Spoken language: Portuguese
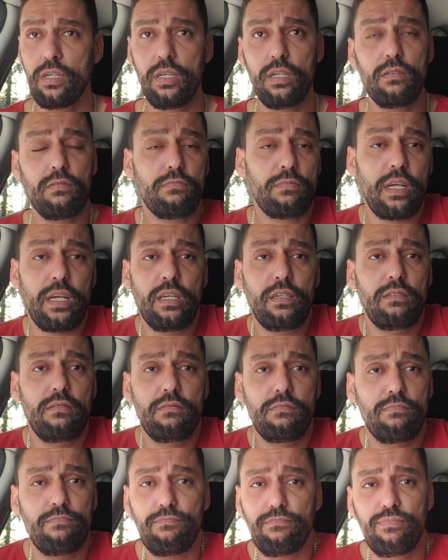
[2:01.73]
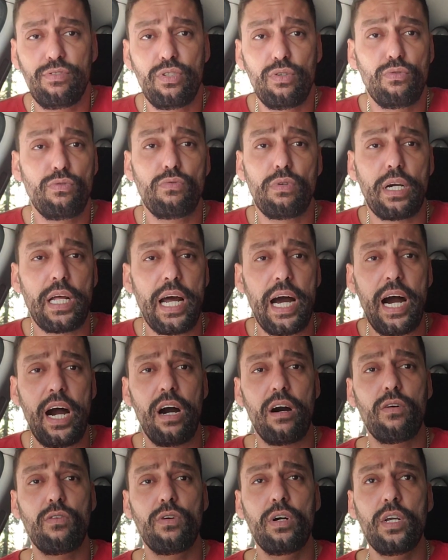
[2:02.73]
e não tem segundo
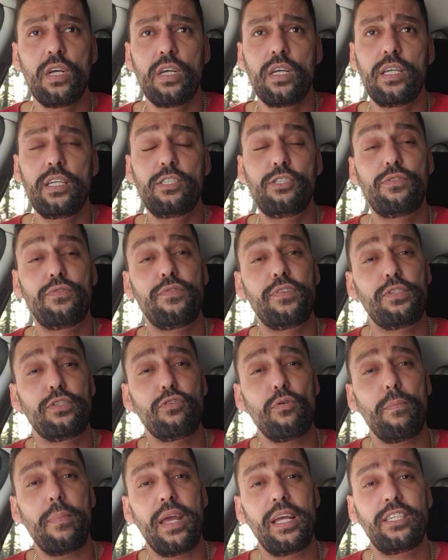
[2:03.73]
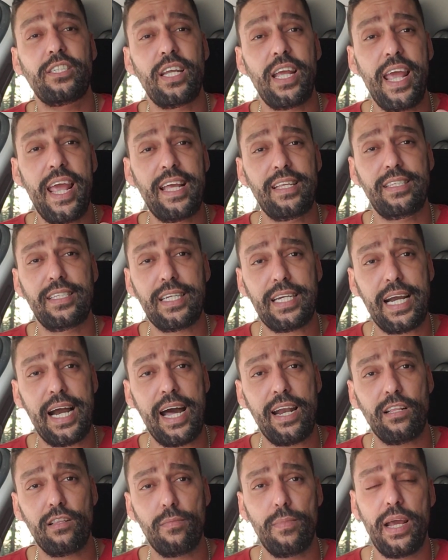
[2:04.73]
grau, e dificilmente esse
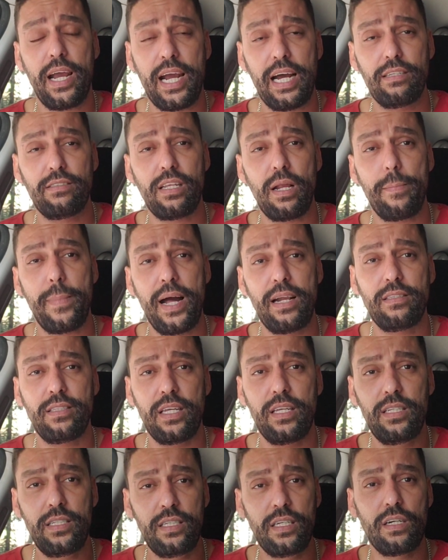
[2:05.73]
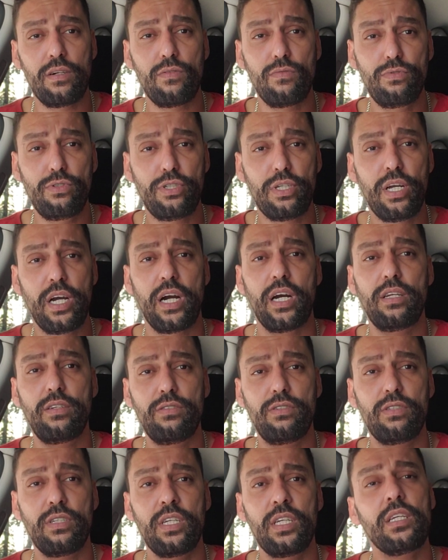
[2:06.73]
cara no mercado de trabalho teria uns
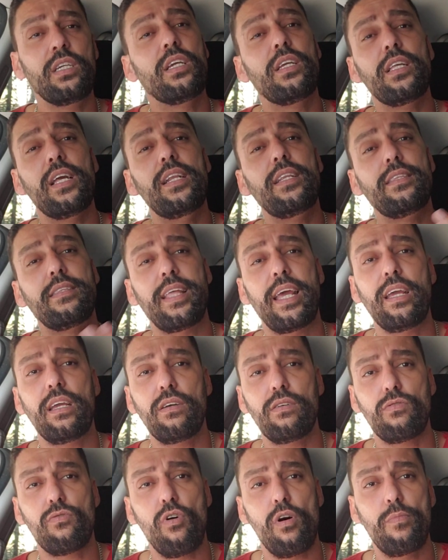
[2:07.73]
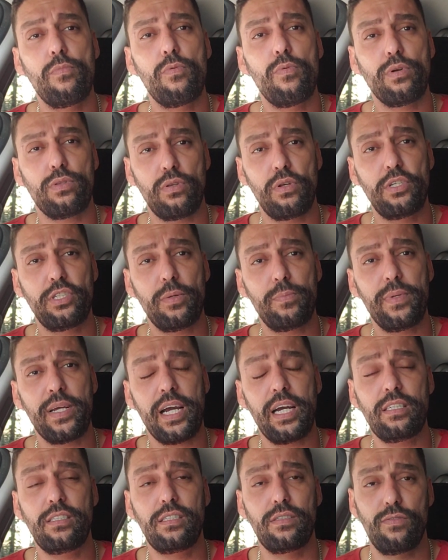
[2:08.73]
ganhos que ele tem como motorista
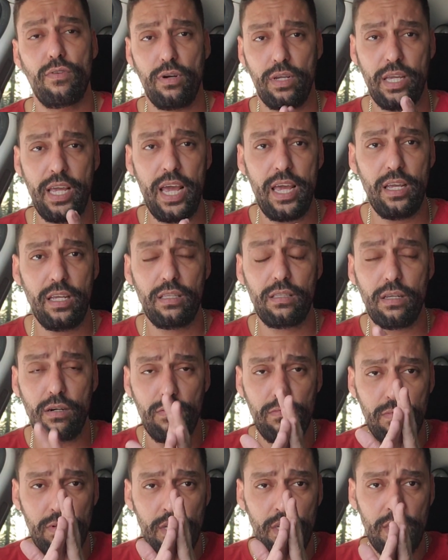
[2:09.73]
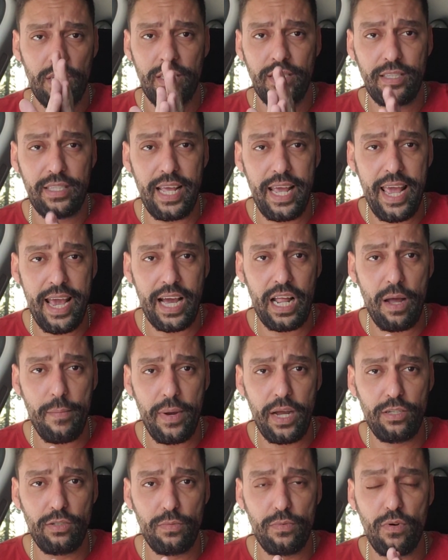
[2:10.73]
aplicativo, ok? Então, sem
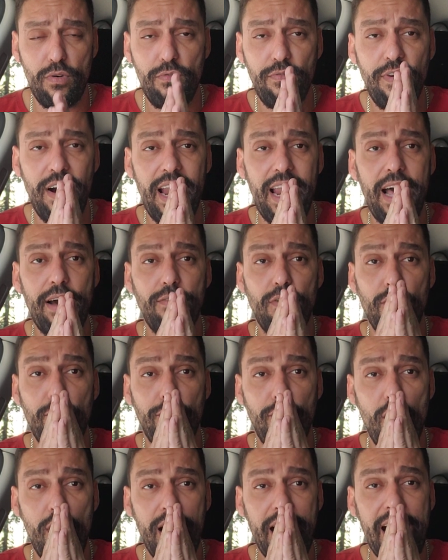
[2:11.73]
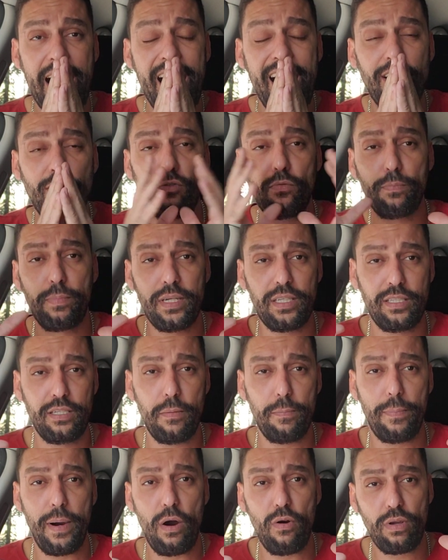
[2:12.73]
reclamar de vamos falar, vamos focar no
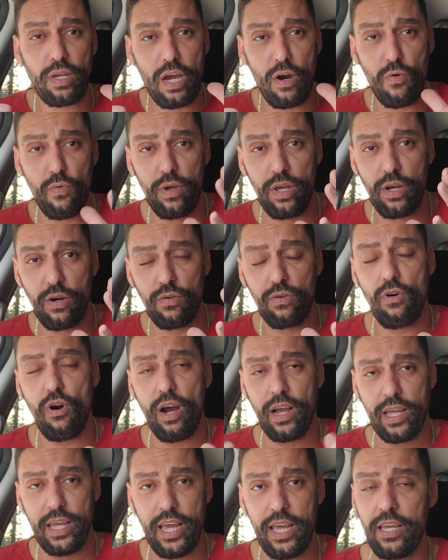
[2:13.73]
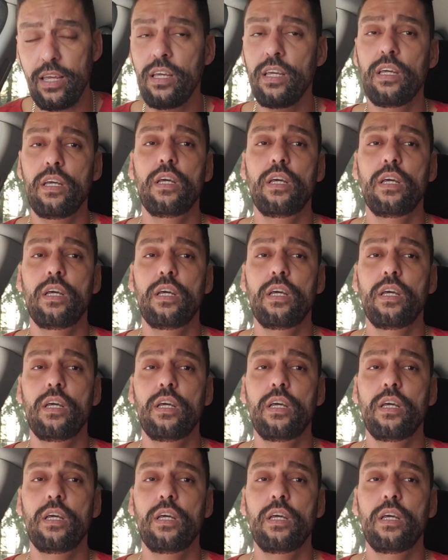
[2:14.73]
principal que é o erro, ok?